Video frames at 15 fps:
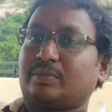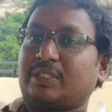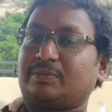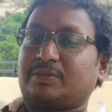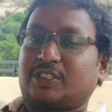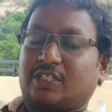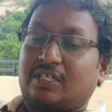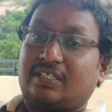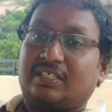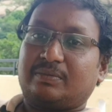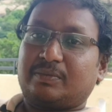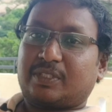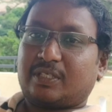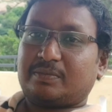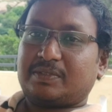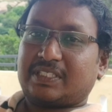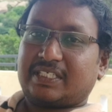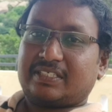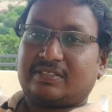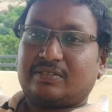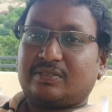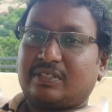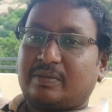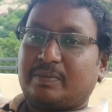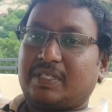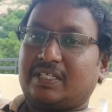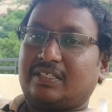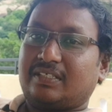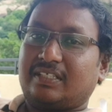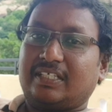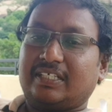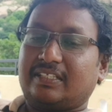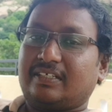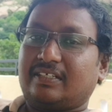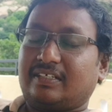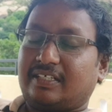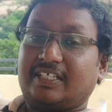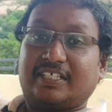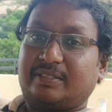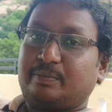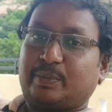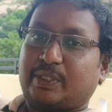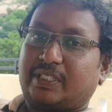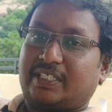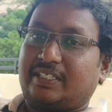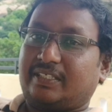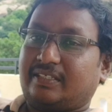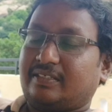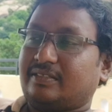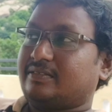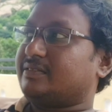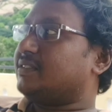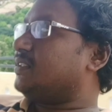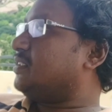సో మనం షార్ట్ టర్మ్ క్రాప్స్ వేస్తున్నామా లేదా అనేది ఇంపార్టెంట్ కాదు